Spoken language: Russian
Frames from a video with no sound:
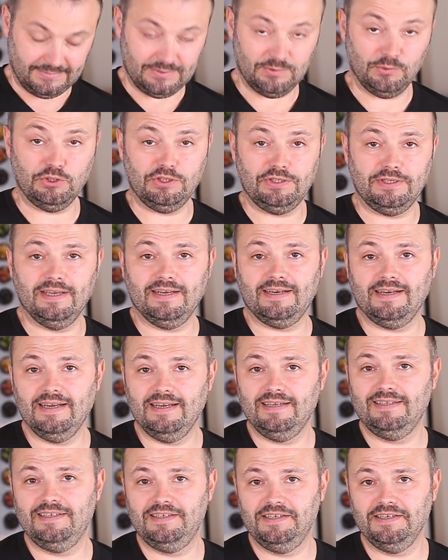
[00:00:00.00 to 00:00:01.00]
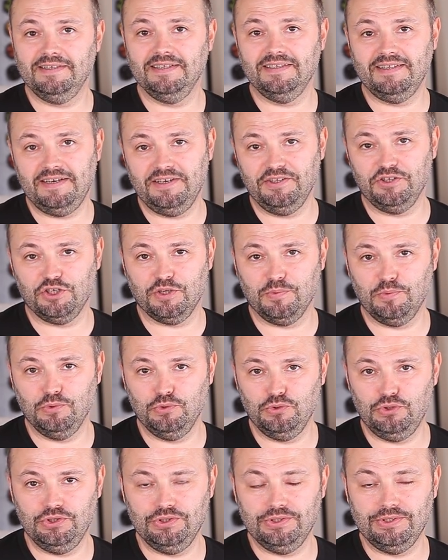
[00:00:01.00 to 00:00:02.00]
Вот такая десертная тарелочка
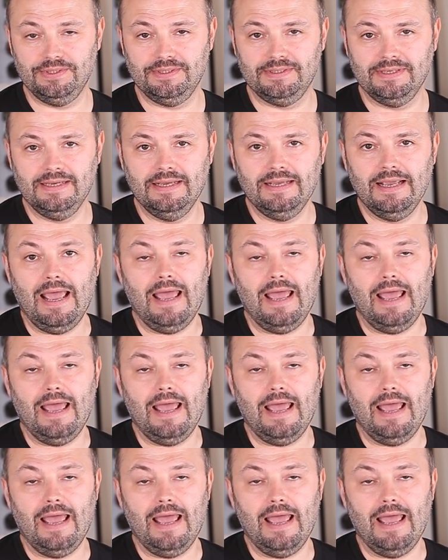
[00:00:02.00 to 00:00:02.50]
получилась.